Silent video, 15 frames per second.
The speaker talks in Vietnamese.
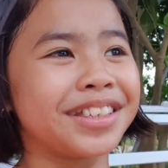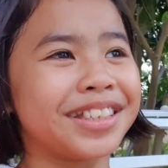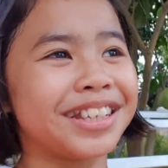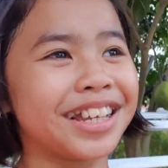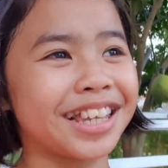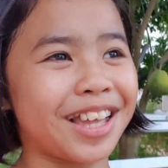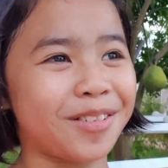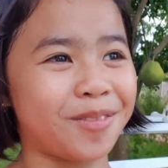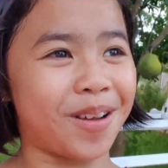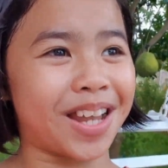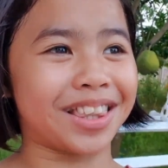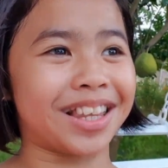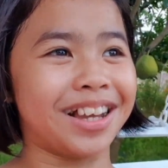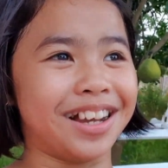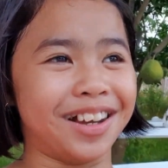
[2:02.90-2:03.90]
chơi cái quả
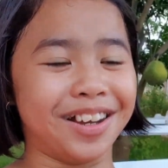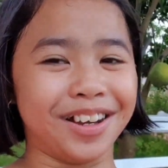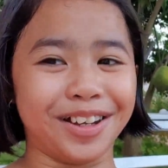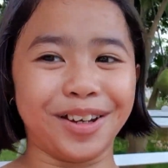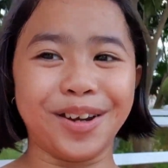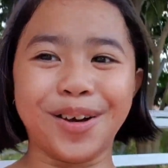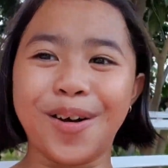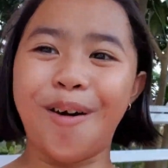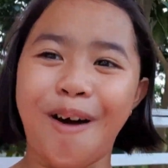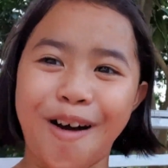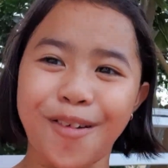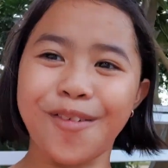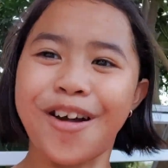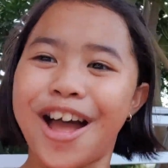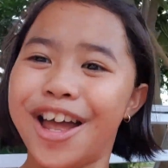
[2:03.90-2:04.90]
từ nó
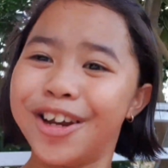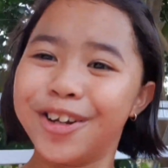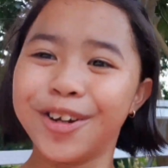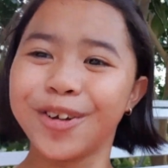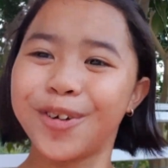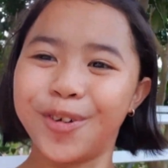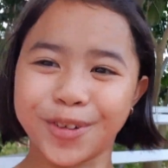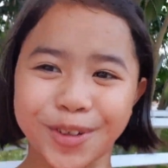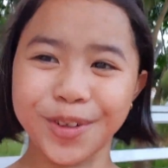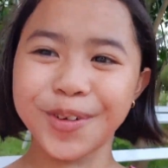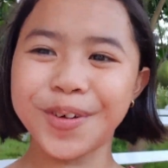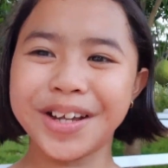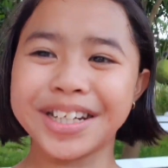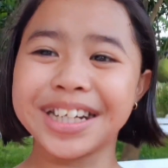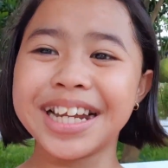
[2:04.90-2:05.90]
khó quá nó cụt
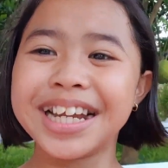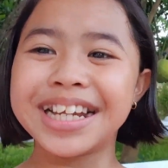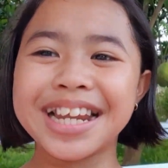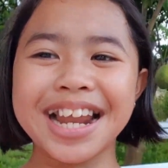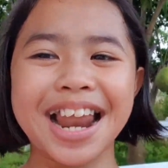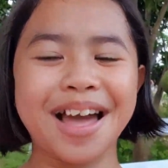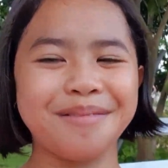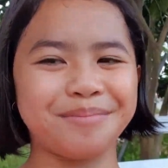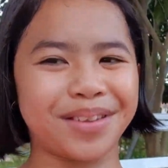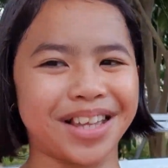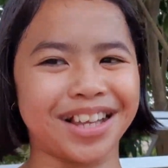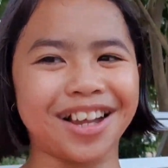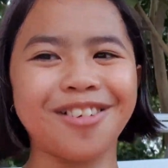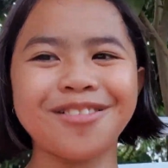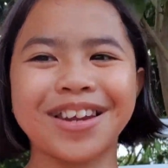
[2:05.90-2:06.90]
luôn thế là
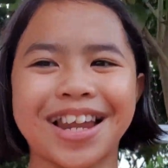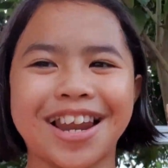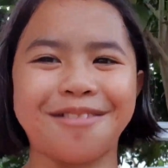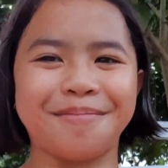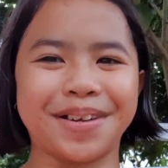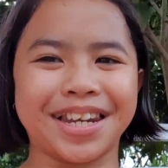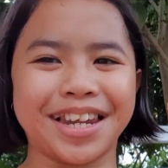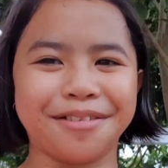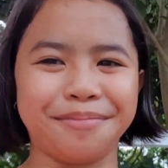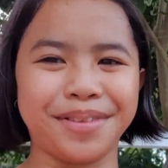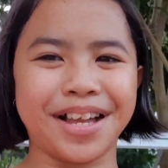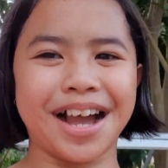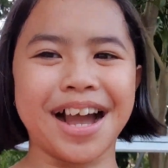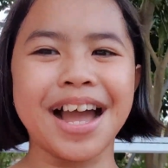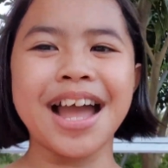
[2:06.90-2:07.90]
mình không thể nào mà tìm
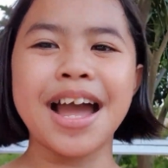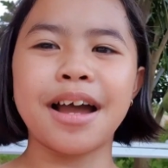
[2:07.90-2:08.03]
được